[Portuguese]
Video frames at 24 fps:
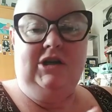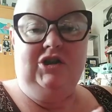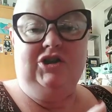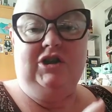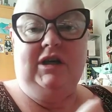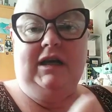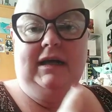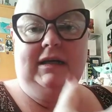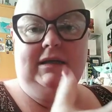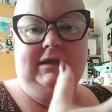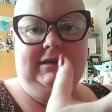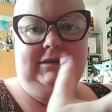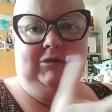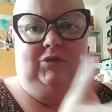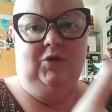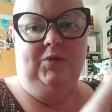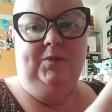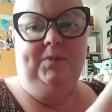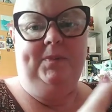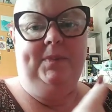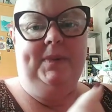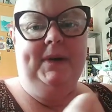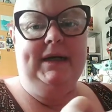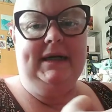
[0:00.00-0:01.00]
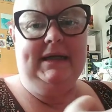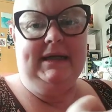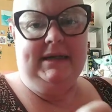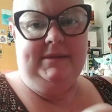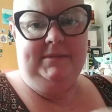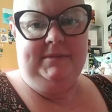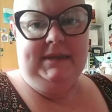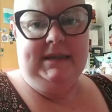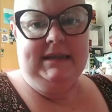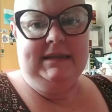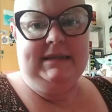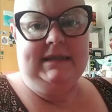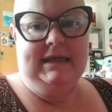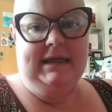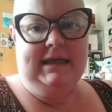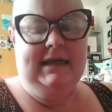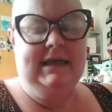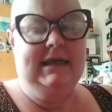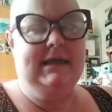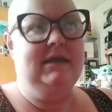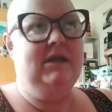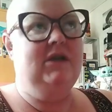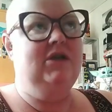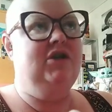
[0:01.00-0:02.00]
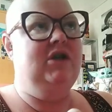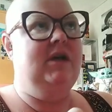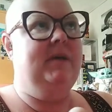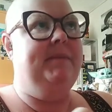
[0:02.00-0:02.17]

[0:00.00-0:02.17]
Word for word: já acompanha minhas redes já